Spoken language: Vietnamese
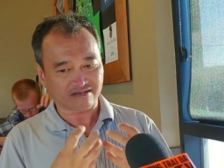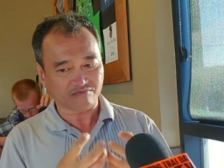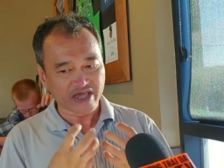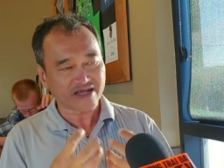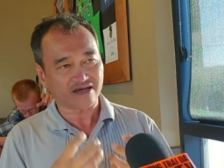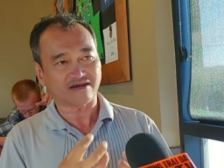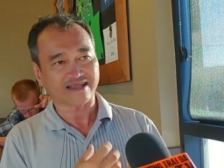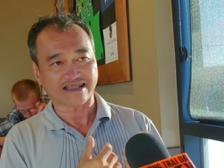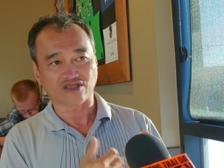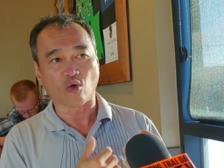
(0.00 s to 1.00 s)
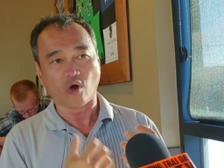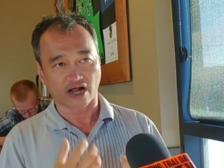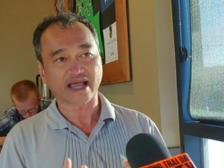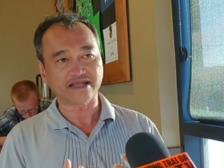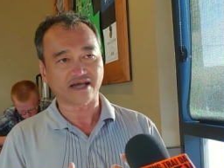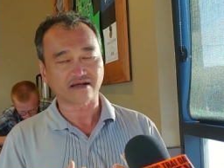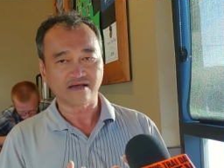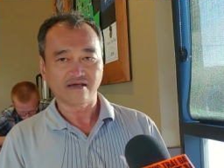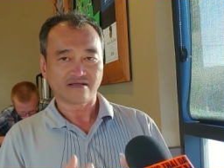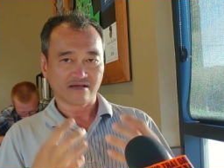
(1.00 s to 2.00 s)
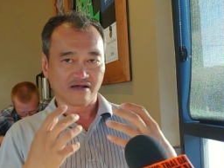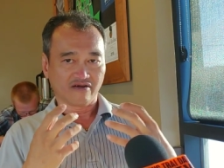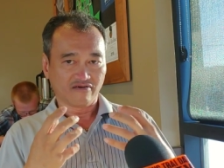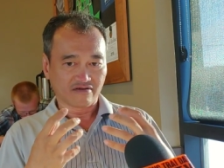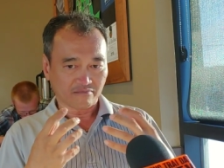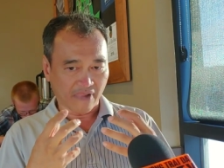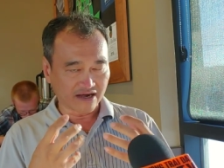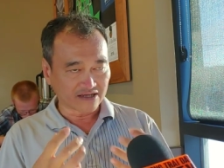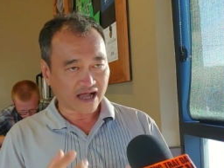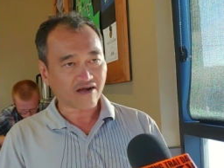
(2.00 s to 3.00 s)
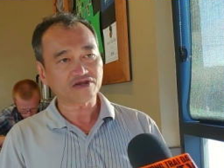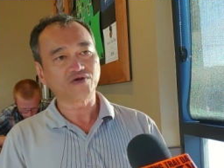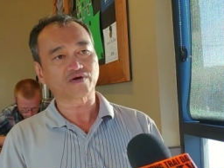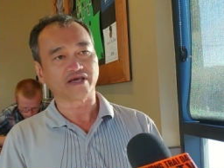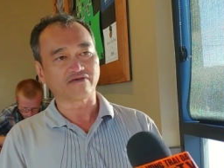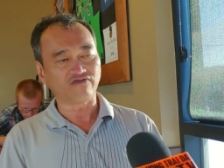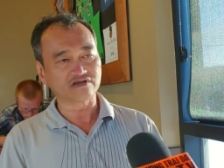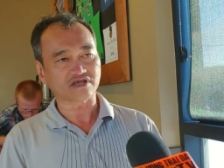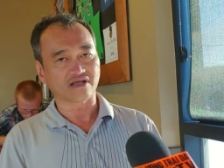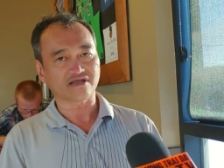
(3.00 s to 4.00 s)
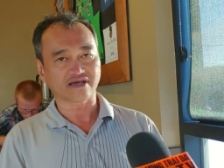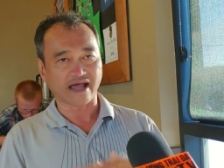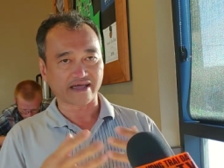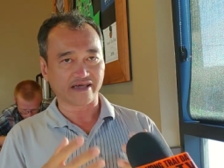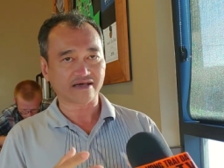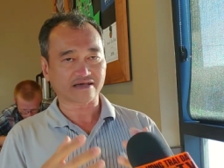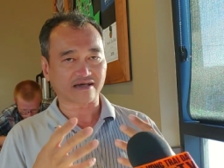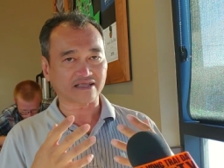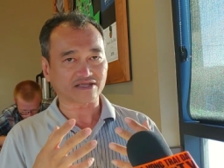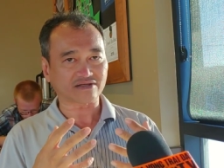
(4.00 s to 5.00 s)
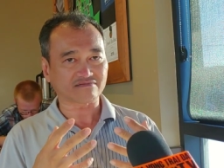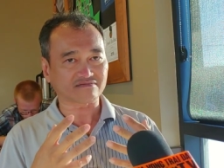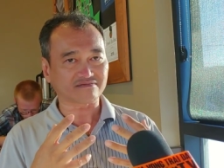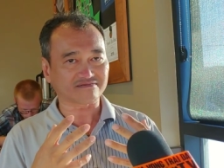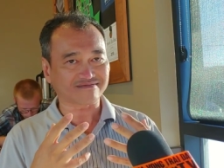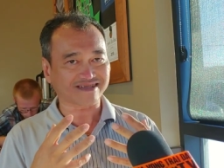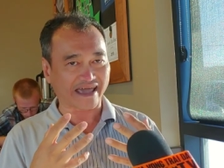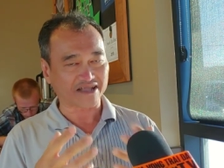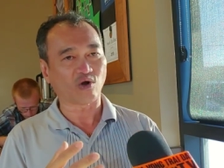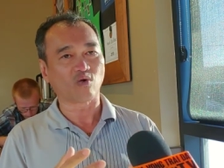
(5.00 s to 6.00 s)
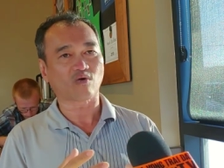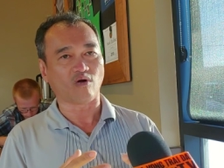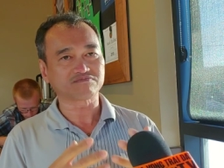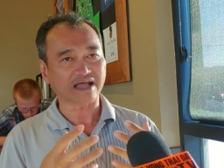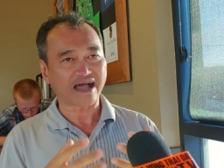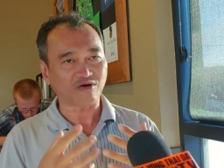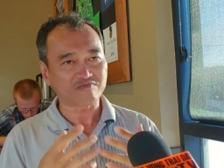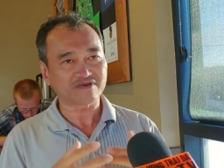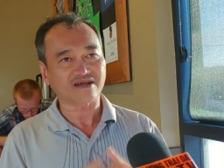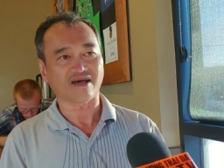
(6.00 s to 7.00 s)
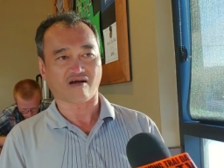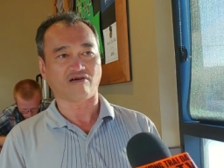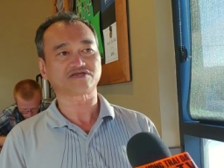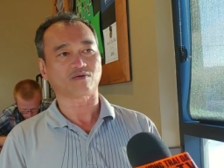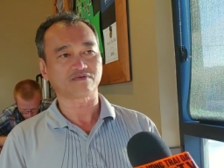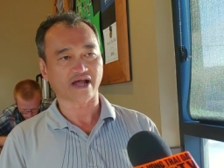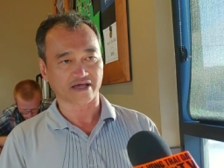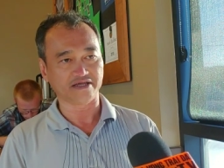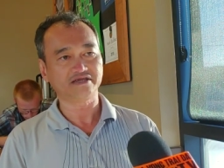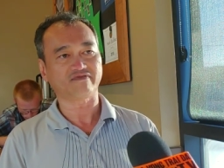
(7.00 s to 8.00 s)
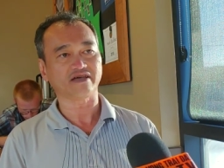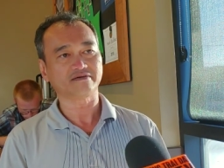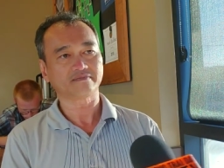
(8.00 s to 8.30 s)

biến cái đó thành thù hận cá nhân mà người ta có điều kiện, phương tiện, thì Khải nghĩ cái kẻ thù của ông ta cũng rất là khó sống. Khải nghĩ như vậy.